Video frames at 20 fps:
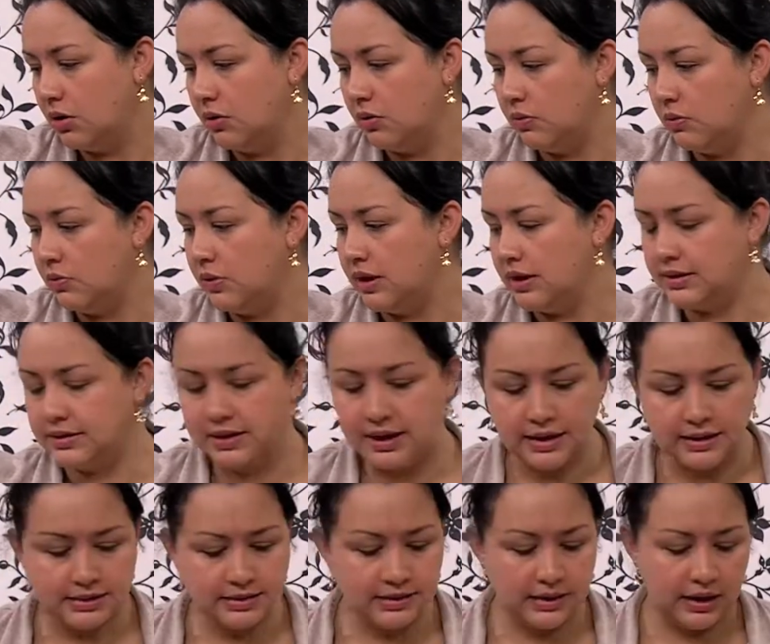una
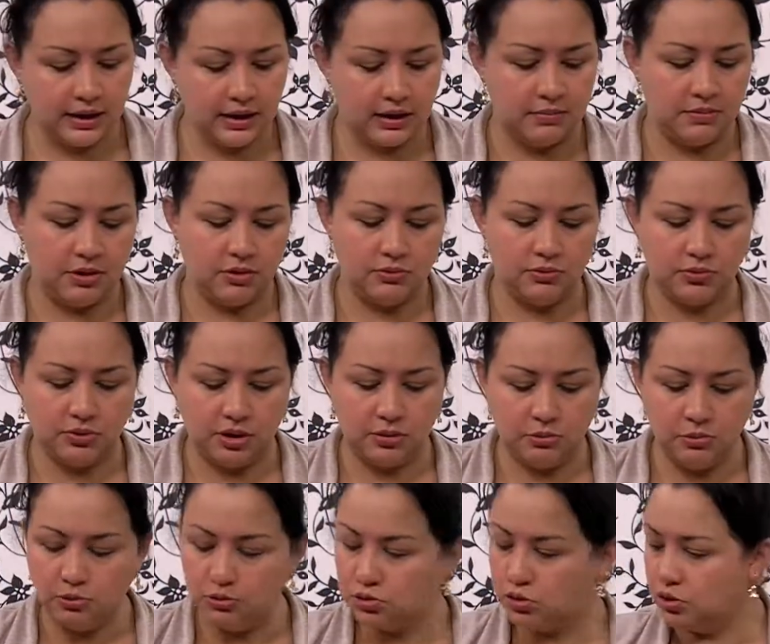esencia que me gusta
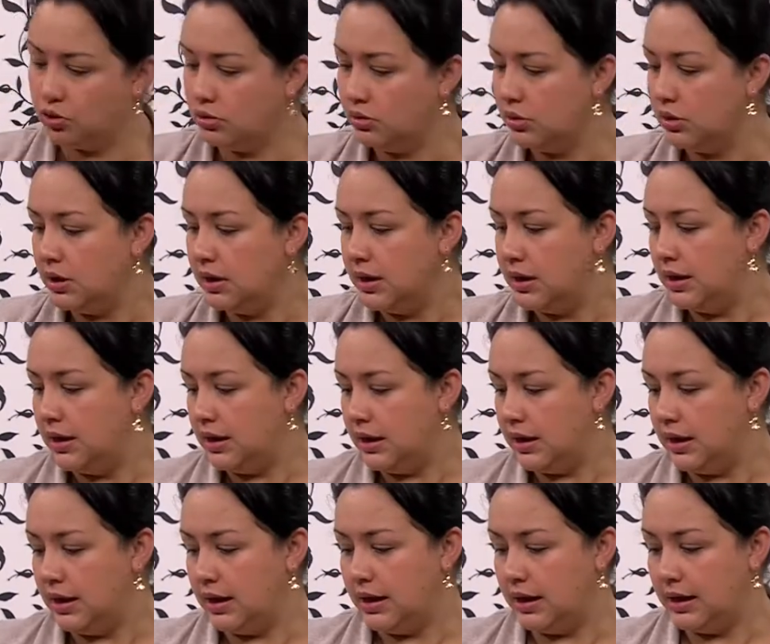mucho,
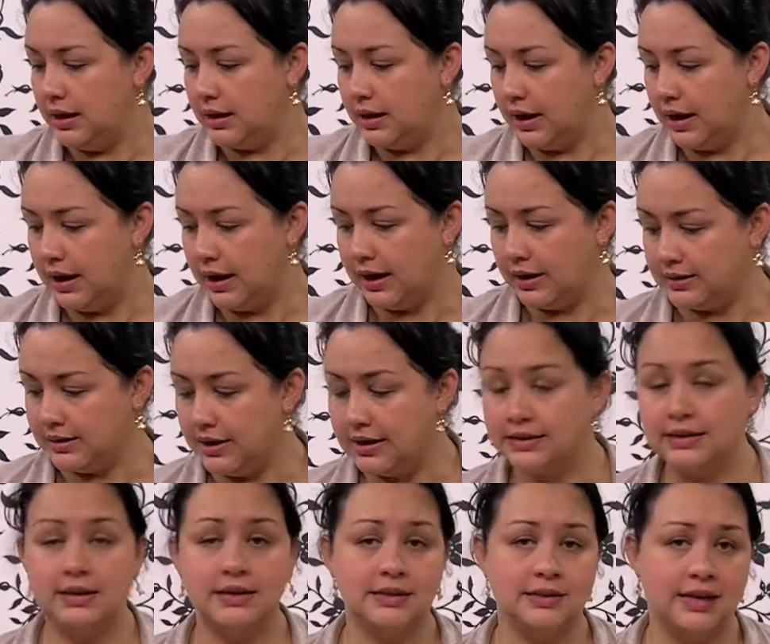eh, que es la
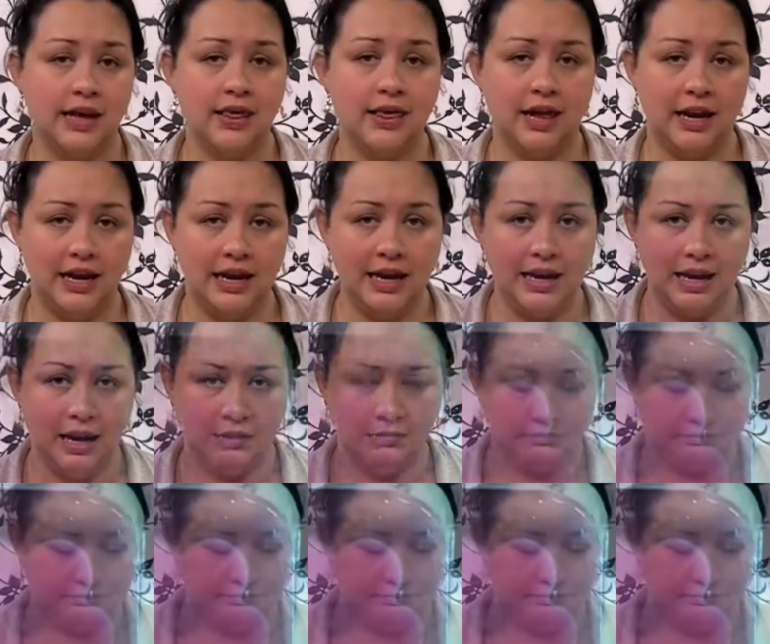esencia de lila